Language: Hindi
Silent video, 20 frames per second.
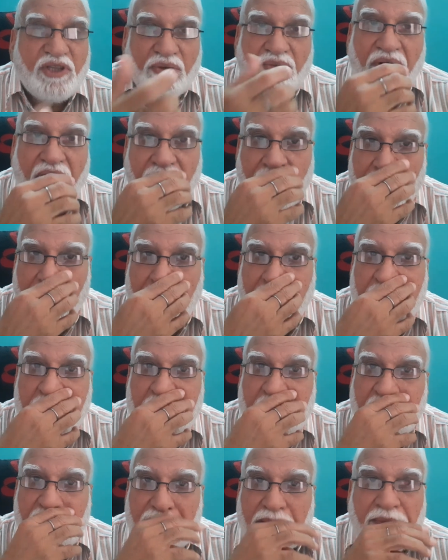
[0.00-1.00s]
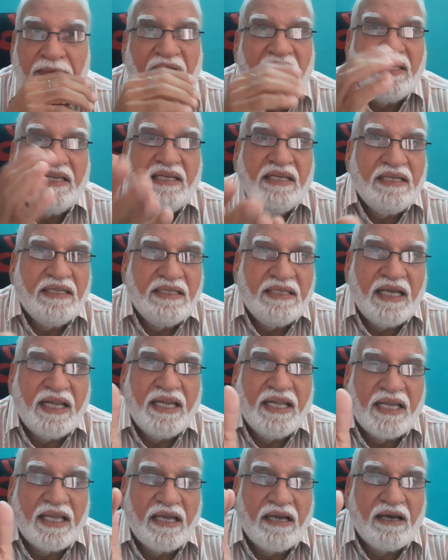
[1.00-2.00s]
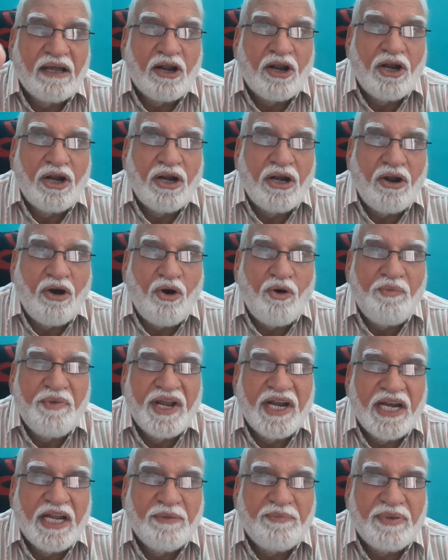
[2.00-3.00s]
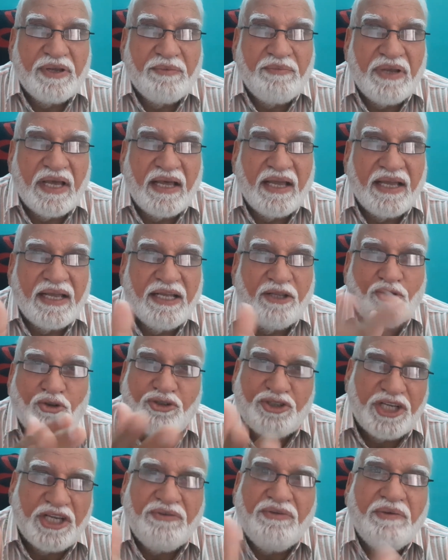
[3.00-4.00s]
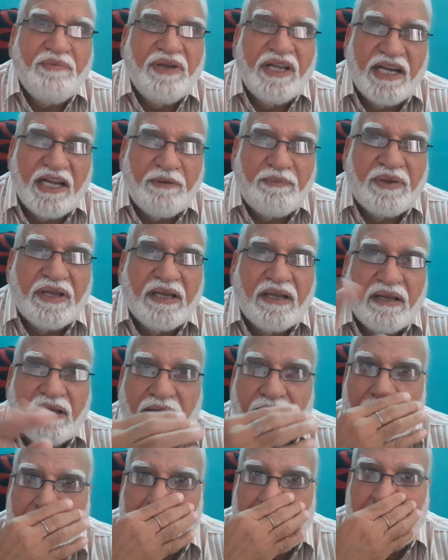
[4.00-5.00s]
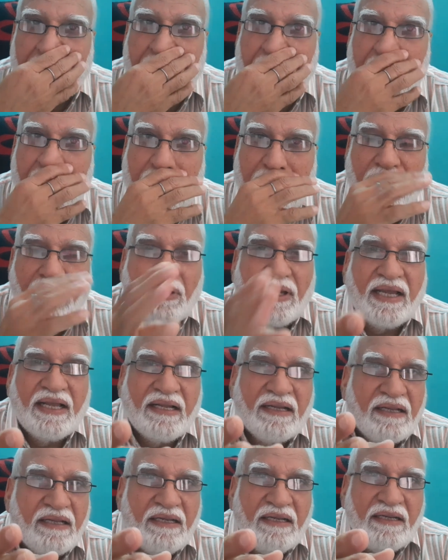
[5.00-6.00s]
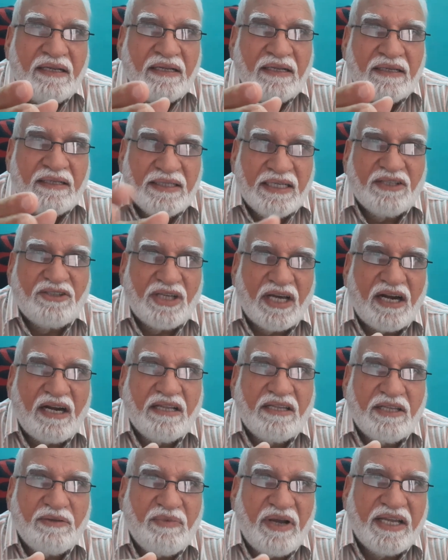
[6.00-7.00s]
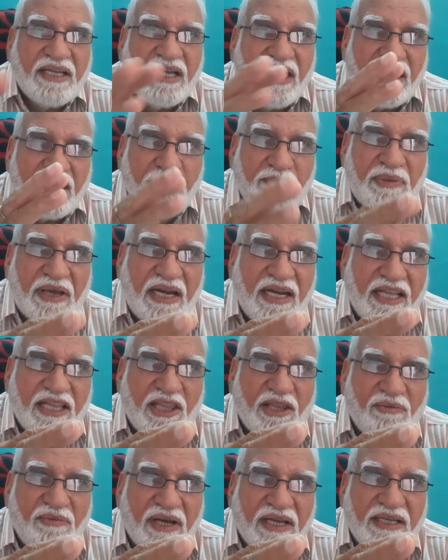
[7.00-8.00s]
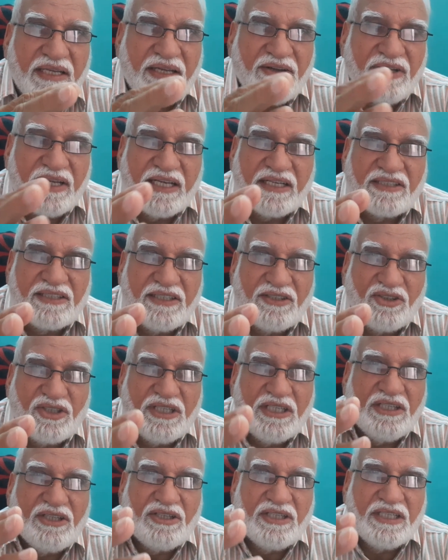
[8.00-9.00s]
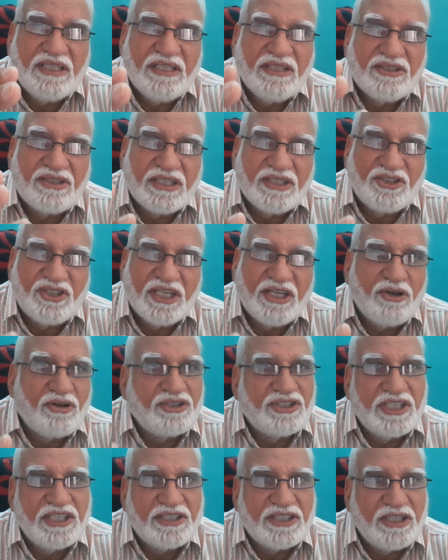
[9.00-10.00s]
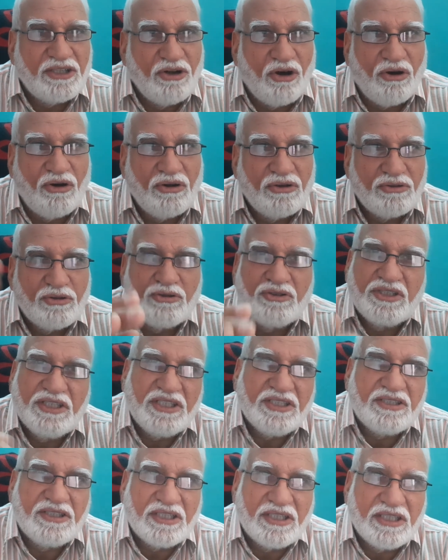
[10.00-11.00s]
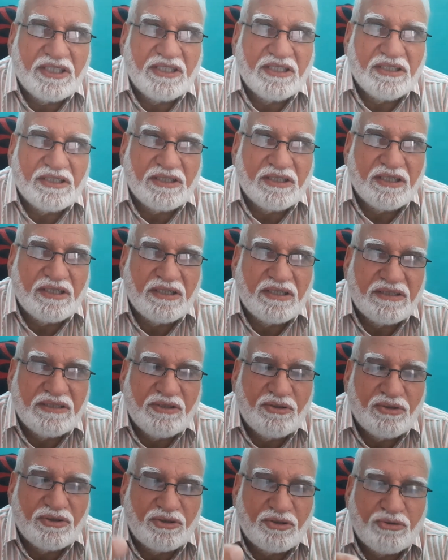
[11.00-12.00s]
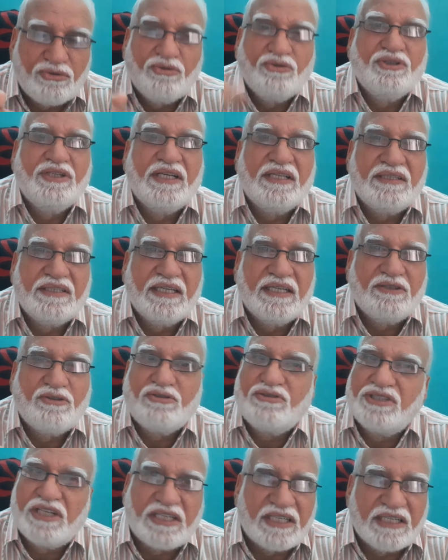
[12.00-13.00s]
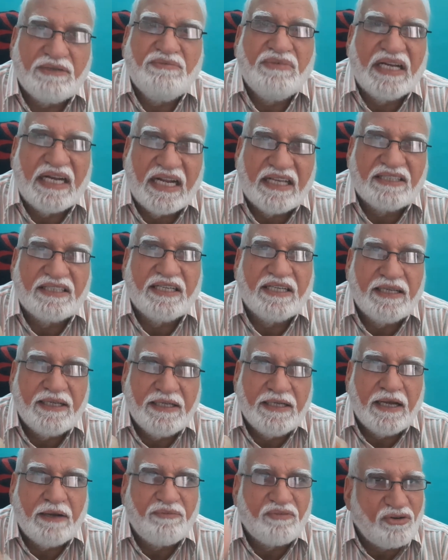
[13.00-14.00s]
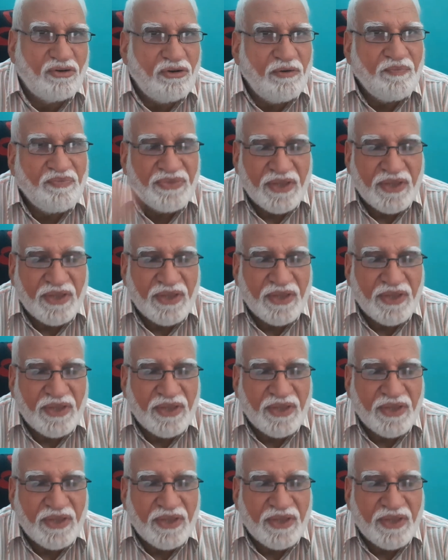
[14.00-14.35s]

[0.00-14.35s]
तिमाही अंतिम तिमाही यानी कि अगर नौ महीने पे आएगी तो छवें महीने पे जो है ये थर्ड तिमाही आ गई पहली तिमाही एक से तीन तीन से छः और छः से नौ तो तीसरी जो शुरू हो जाती है तो छठे महीने से ही आपको